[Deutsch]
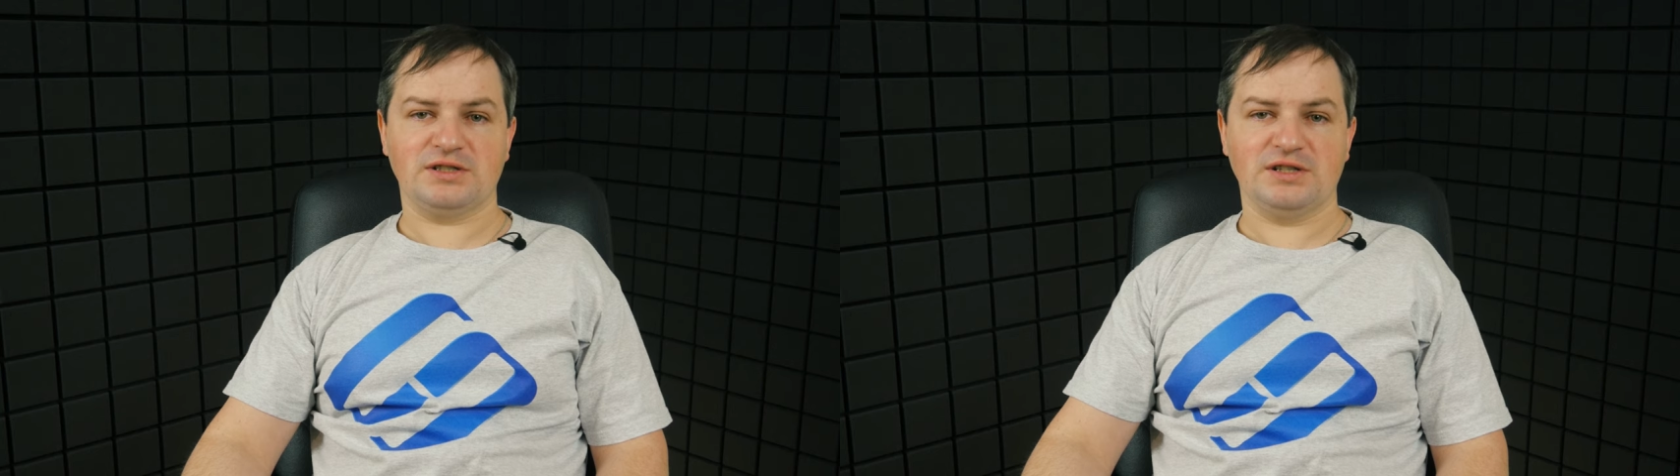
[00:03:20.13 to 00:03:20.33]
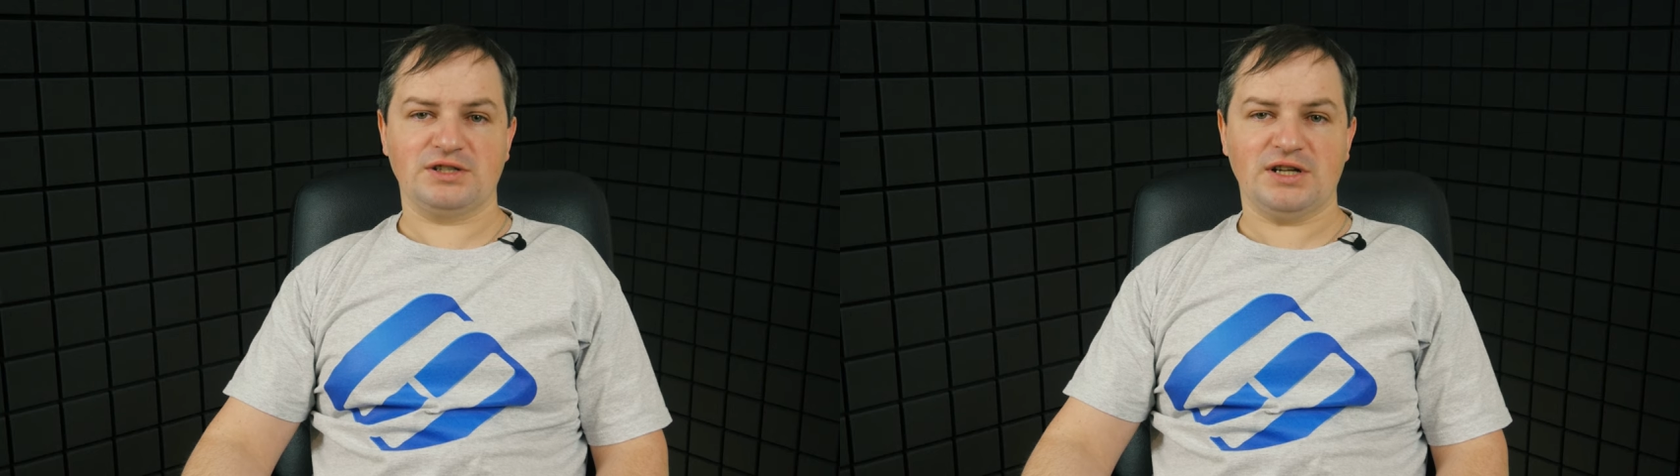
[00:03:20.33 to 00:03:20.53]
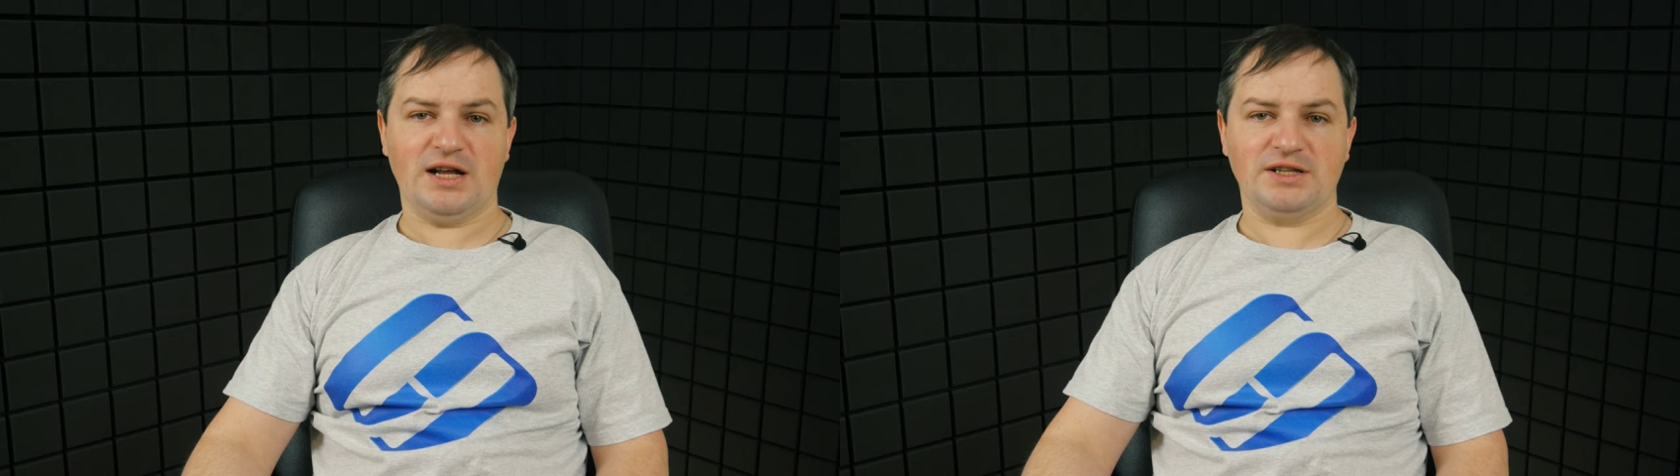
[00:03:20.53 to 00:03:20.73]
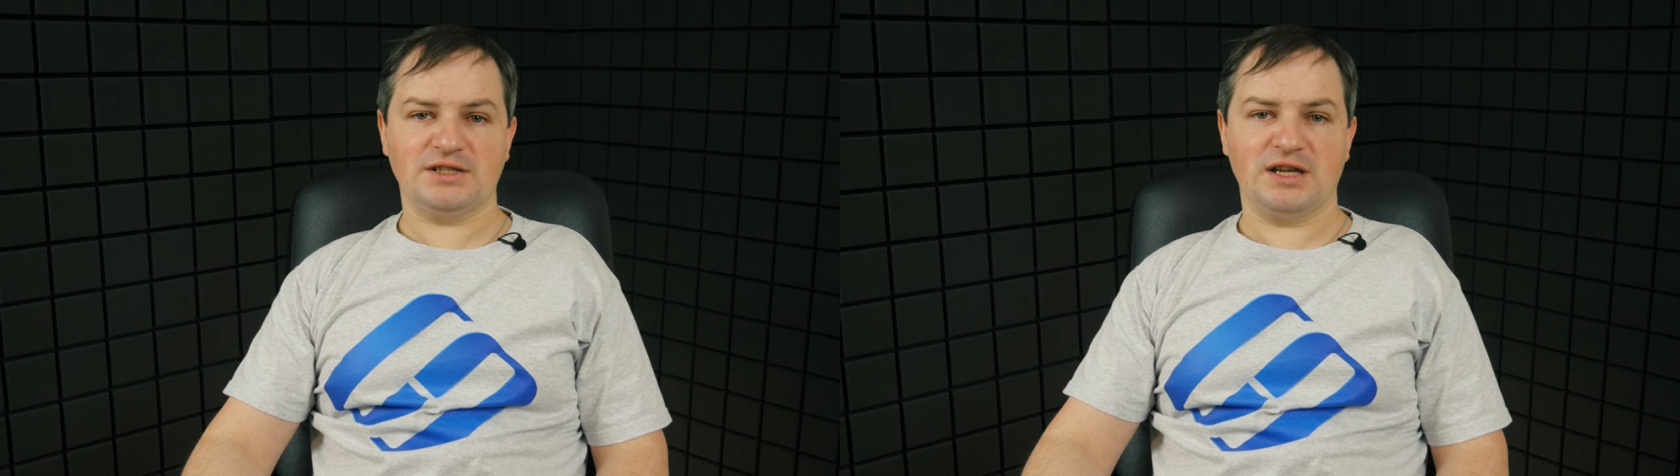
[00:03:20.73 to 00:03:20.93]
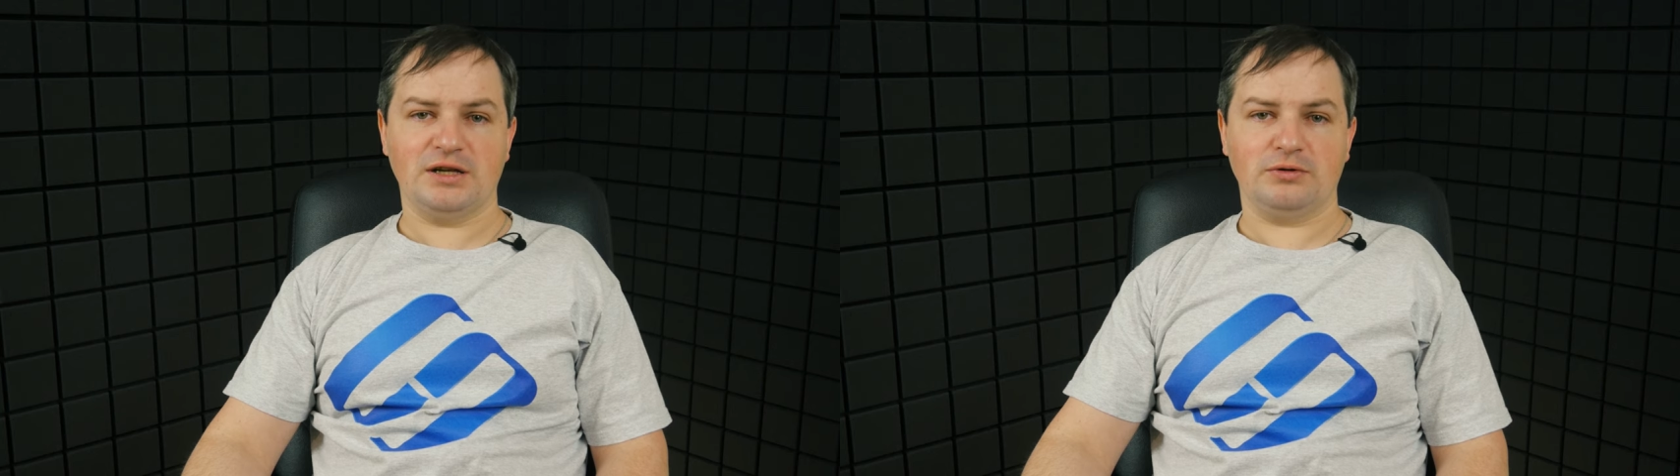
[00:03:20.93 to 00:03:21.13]

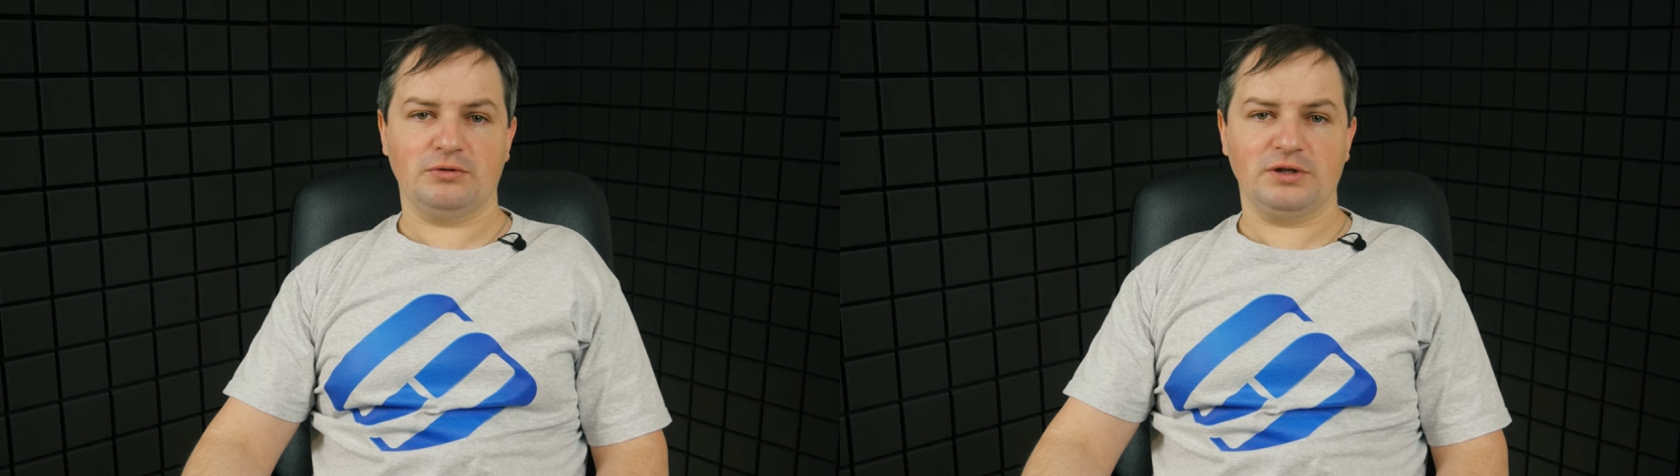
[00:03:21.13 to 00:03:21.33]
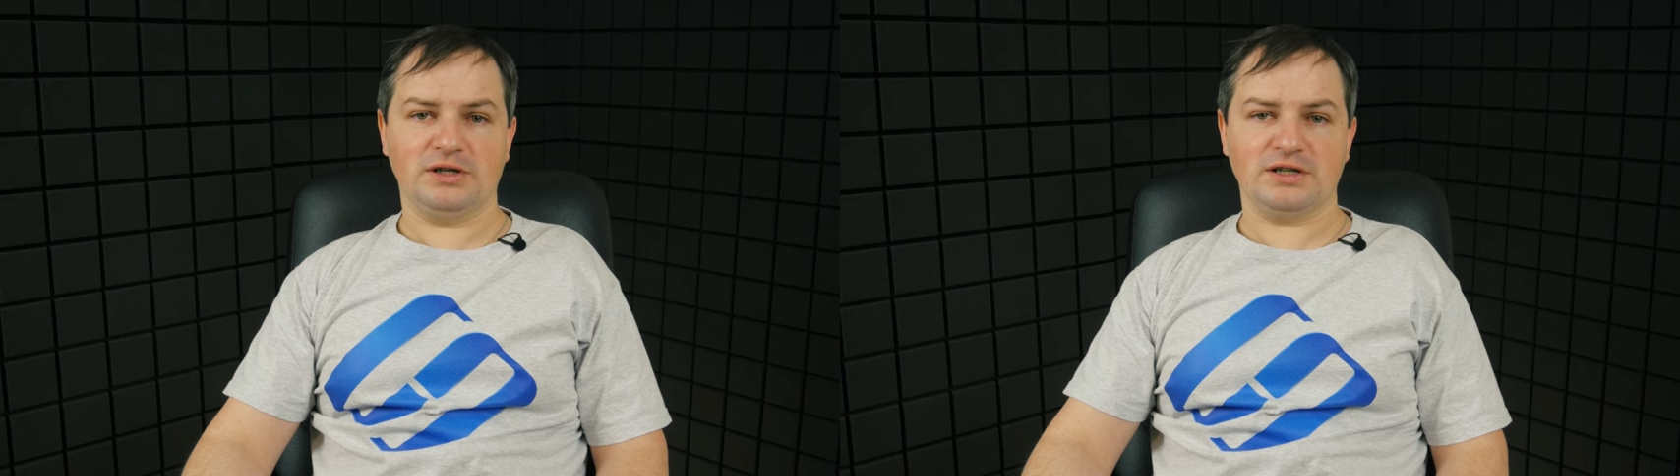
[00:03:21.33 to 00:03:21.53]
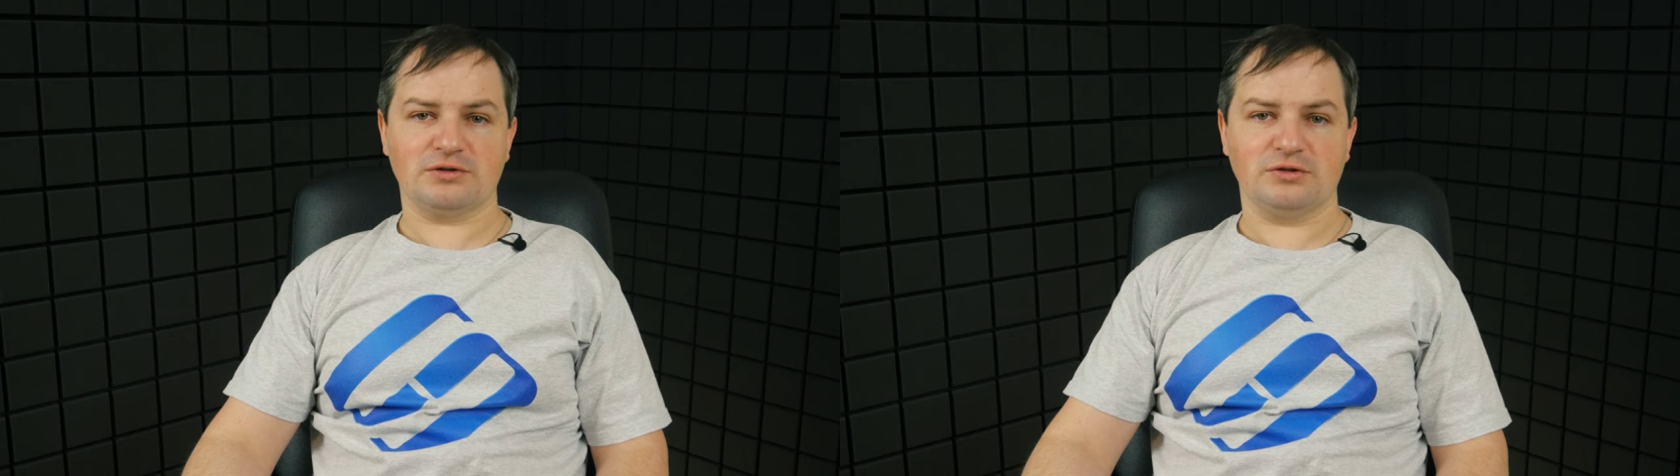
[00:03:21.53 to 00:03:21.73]
Startdiskette oder das